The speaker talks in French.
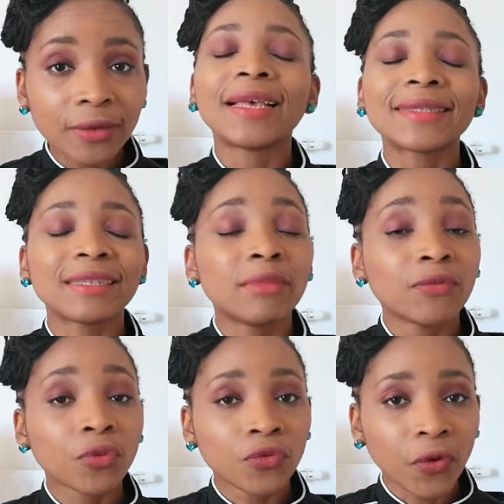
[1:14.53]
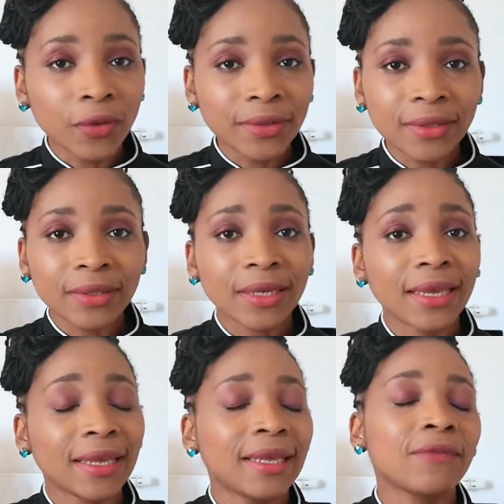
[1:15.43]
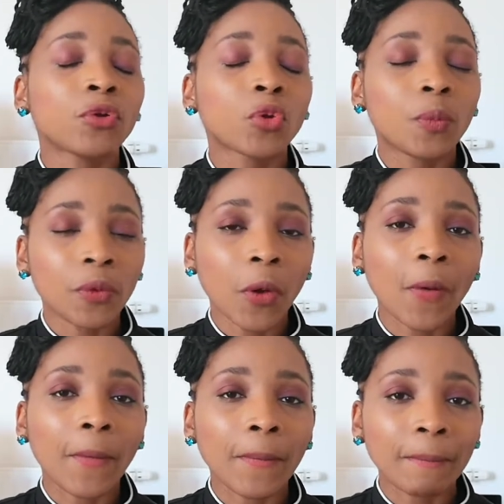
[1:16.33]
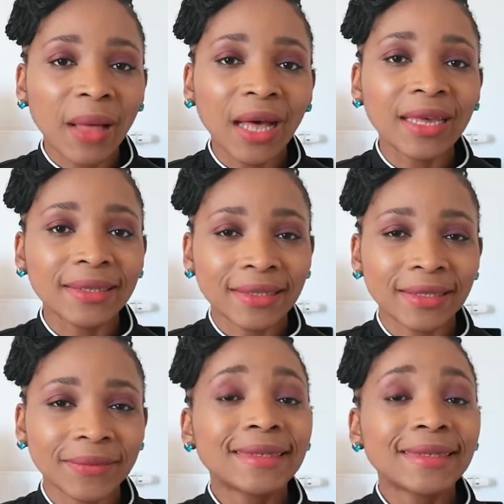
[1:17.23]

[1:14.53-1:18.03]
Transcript: estimez vos ventes et votre plan marketing.